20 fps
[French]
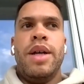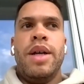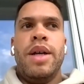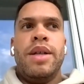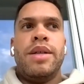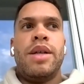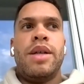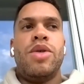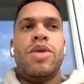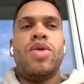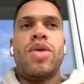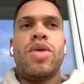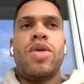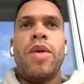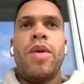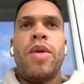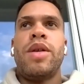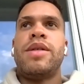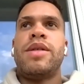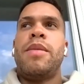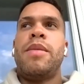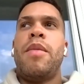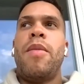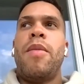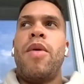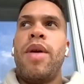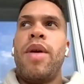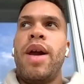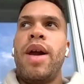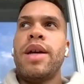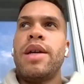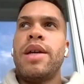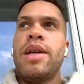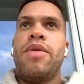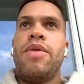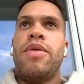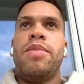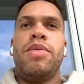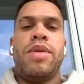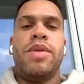C'est justement dans ces moments-là qu'il faut
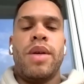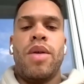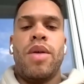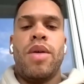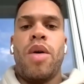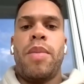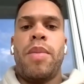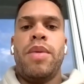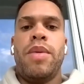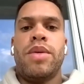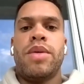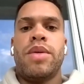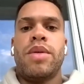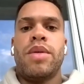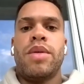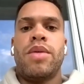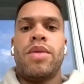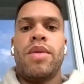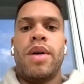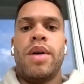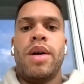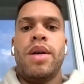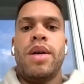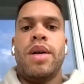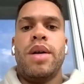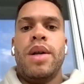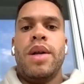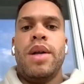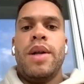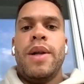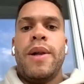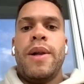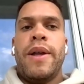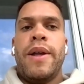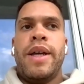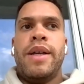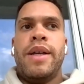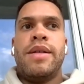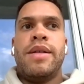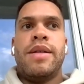pousser encore plus, tu vois. Et
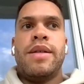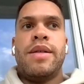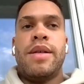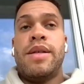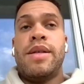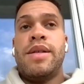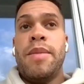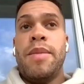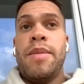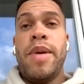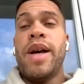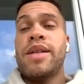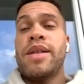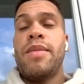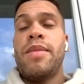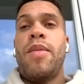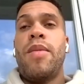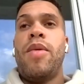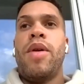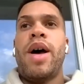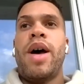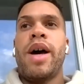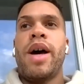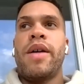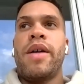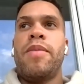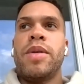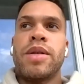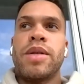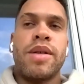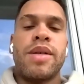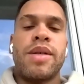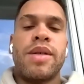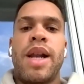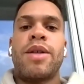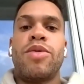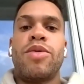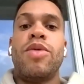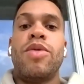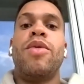c'est bien que ces moments-là arrivent parce que c'est là
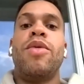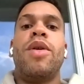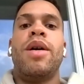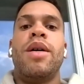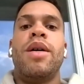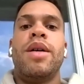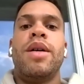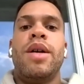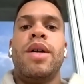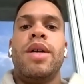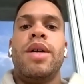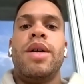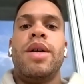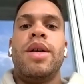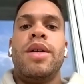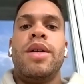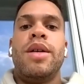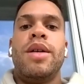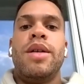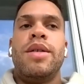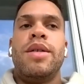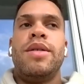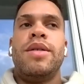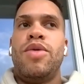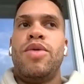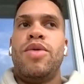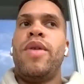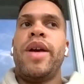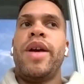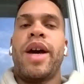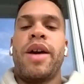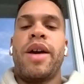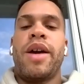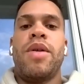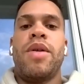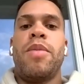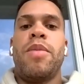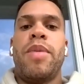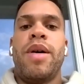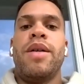que tu vois si tu vas y arriver ou
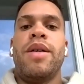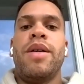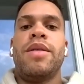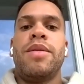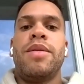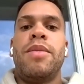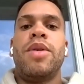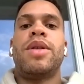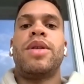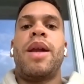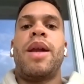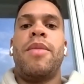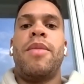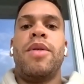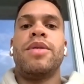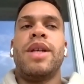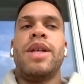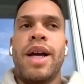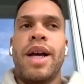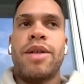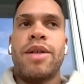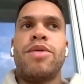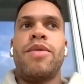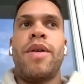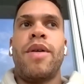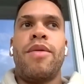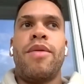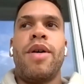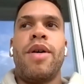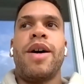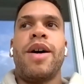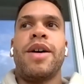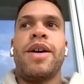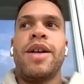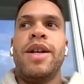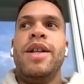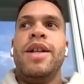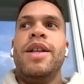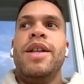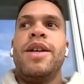pas mentalement. C'est là que tu vas voir
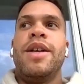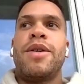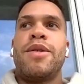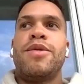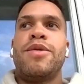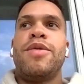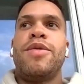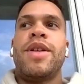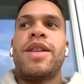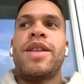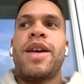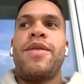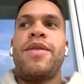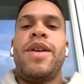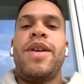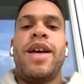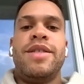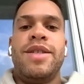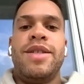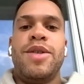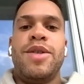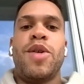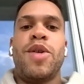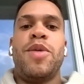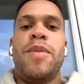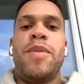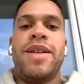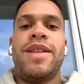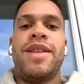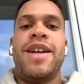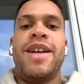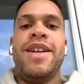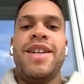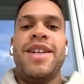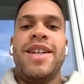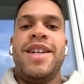quand tu vas te réveiller à 6 h du matin